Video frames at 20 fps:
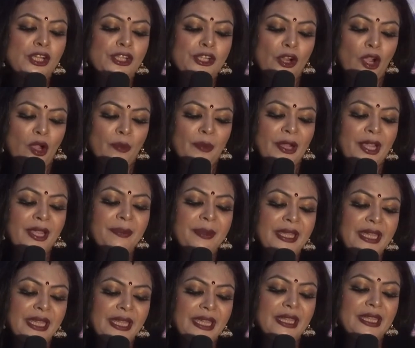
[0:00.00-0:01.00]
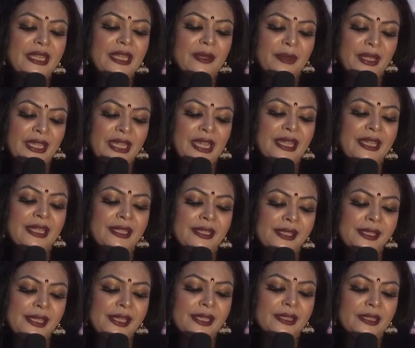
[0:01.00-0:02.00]
সময় ভিক্ষে দেবে কি
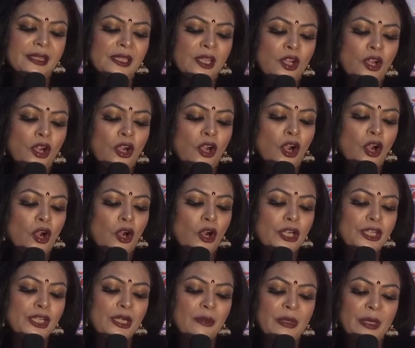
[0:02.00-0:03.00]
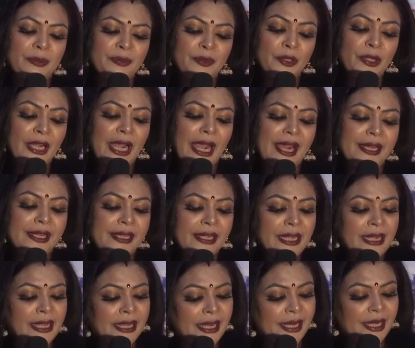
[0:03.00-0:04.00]
কিঞ্চিত অসমাপ্ত
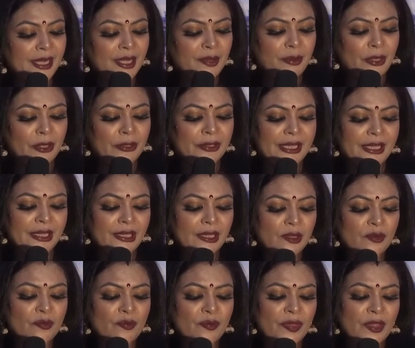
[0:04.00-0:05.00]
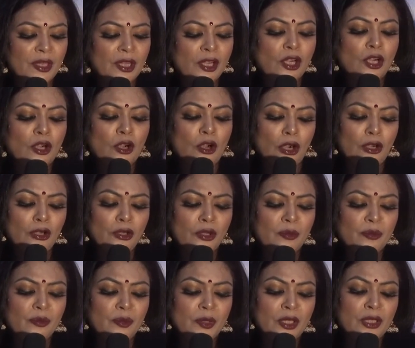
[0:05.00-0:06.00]
কাহিনী লিখিনি বহুদিন
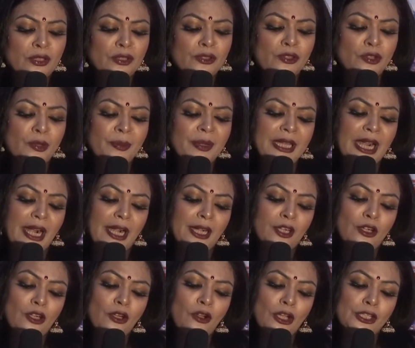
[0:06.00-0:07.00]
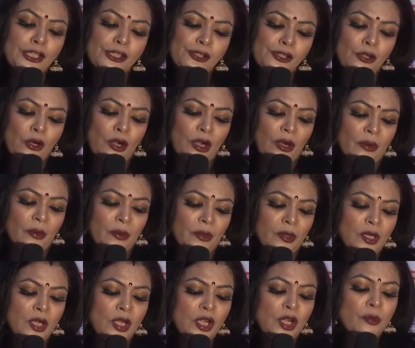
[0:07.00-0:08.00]
কলম তুমি ধারালো অস্ত্র হও
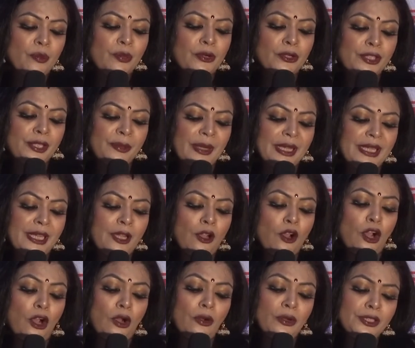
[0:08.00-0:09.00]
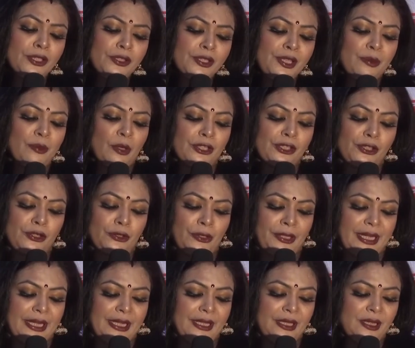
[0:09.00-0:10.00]
প্রতিবাদে হও যদি
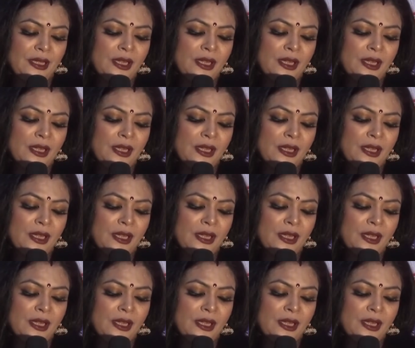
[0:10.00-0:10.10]
বস্ত্রহীন